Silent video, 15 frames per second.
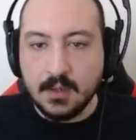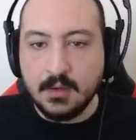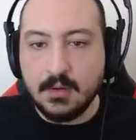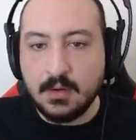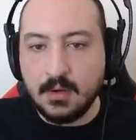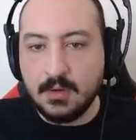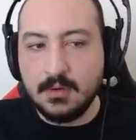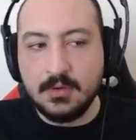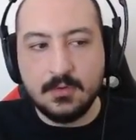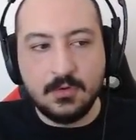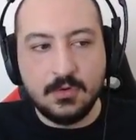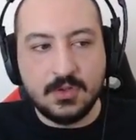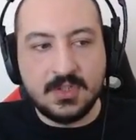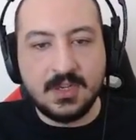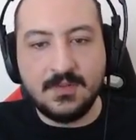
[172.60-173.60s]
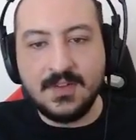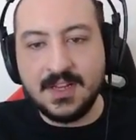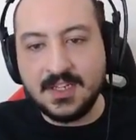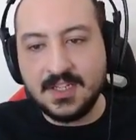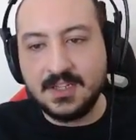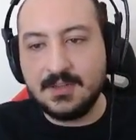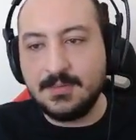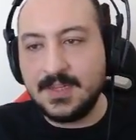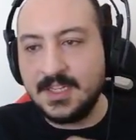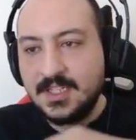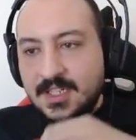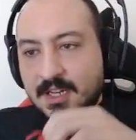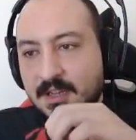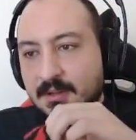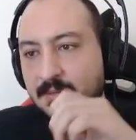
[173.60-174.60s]
O uyusa flash atıp
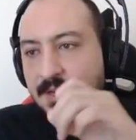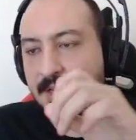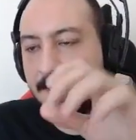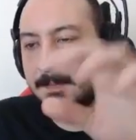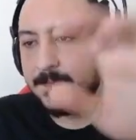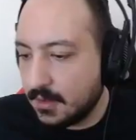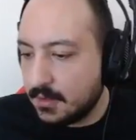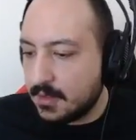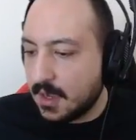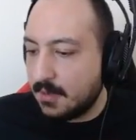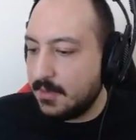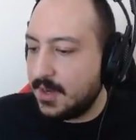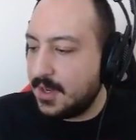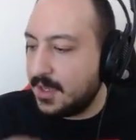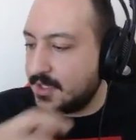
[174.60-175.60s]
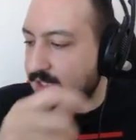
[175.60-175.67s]
kaçacaktım da. Kamerayı